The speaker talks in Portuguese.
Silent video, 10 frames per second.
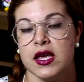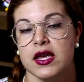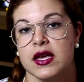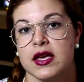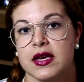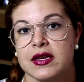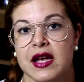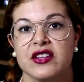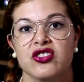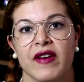e
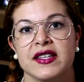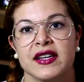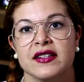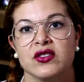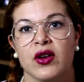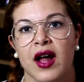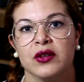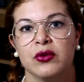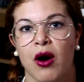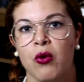eles tivessem
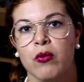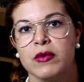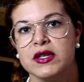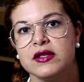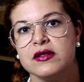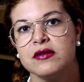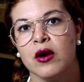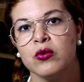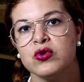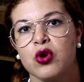adicionado algumas,
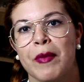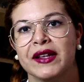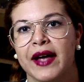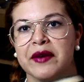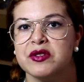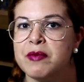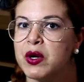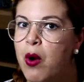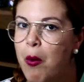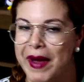alguns comentários
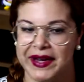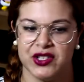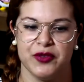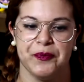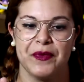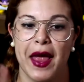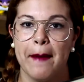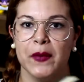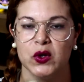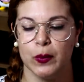manualmente.
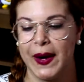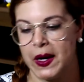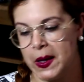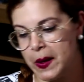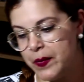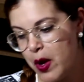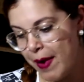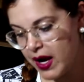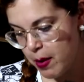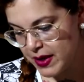É muito bacana, eu
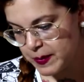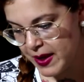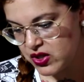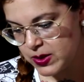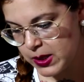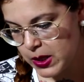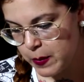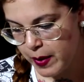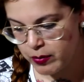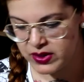marquei umas páginas
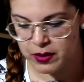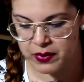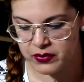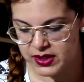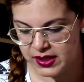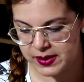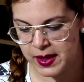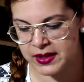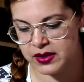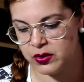aqui para mostrar para vocês
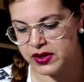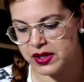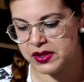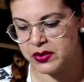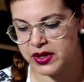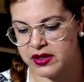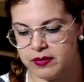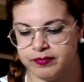as ilustrações,